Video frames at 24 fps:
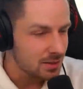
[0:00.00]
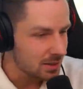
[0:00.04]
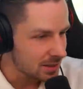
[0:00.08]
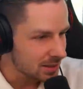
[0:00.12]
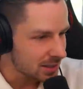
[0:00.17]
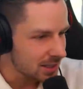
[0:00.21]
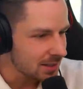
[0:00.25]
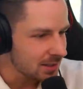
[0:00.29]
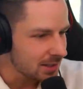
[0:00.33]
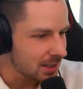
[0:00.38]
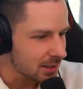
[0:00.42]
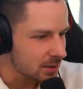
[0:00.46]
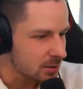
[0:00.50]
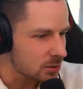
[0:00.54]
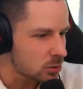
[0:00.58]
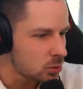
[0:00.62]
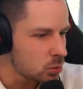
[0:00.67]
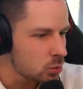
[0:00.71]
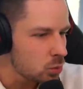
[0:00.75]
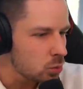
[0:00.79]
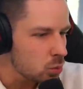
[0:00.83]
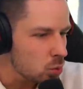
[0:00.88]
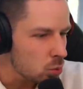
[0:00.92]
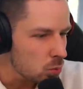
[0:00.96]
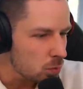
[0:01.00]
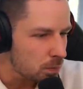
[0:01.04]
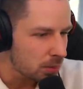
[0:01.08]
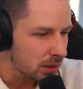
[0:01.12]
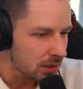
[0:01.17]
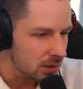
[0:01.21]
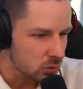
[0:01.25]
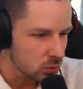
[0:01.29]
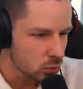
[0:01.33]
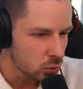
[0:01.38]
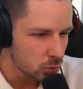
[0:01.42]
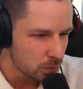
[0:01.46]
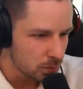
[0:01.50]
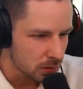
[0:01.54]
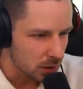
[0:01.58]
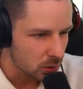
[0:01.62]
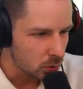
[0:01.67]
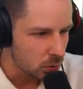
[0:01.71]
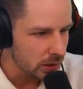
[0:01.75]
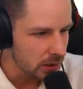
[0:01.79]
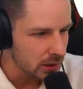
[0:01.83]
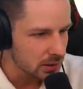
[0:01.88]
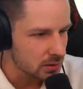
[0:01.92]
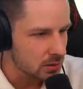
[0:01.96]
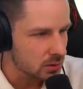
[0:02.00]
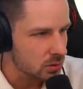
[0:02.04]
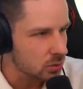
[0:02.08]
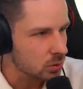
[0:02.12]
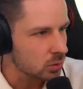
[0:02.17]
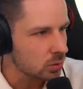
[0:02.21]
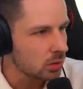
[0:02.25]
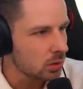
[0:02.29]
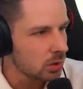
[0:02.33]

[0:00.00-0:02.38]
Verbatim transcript: das klingt jetzt super super, super weird so.